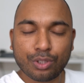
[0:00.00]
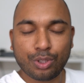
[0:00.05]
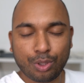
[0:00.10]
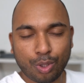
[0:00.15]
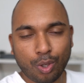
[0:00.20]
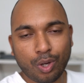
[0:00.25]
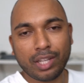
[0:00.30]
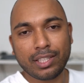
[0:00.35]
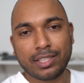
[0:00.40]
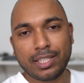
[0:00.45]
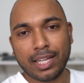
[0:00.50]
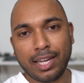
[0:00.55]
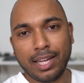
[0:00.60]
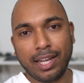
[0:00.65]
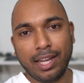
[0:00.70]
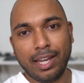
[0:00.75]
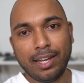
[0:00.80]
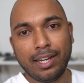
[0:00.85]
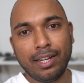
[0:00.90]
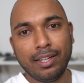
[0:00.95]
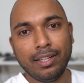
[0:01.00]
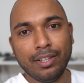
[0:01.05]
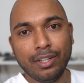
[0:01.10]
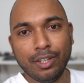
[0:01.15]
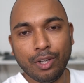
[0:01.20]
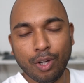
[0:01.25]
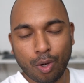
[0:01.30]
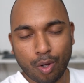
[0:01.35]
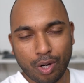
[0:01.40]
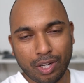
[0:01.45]
श्योर अच्छा लगेगा
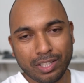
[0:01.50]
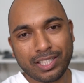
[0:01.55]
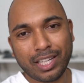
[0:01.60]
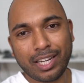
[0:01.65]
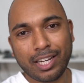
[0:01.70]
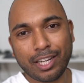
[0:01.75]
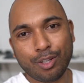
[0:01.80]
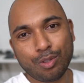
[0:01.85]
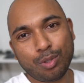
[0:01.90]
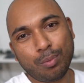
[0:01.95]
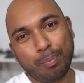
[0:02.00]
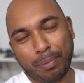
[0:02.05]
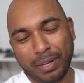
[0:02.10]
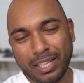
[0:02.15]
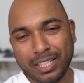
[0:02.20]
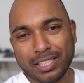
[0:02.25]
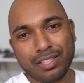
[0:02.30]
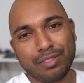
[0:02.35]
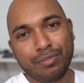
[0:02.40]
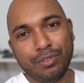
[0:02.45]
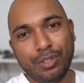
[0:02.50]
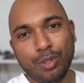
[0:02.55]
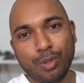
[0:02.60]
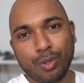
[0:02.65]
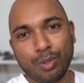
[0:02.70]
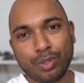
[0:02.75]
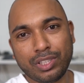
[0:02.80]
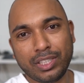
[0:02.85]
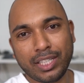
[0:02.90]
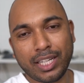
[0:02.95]
और अच्छा लगे तो प्लीज़ इस
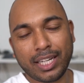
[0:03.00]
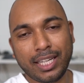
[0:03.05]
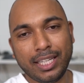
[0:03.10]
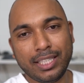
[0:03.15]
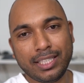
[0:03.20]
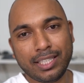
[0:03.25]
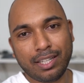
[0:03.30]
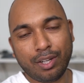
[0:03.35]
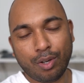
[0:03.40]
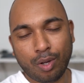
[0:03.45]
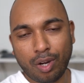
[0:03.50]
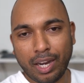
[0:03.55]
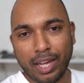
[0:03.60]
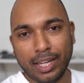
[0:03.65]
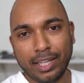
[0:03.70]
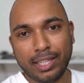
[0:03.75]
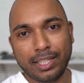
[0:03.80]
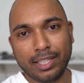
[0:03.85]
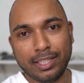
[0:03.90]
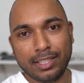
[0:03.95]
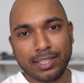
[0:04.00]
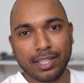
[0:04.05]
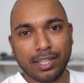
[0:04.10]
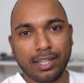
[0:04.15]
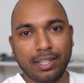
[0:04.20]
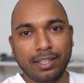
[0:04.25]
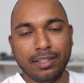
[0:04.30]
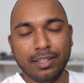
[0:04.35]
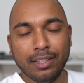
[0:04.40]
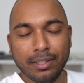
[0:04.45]
वीडियो को शेयर कीजिएगा और लाइक कीजिएगा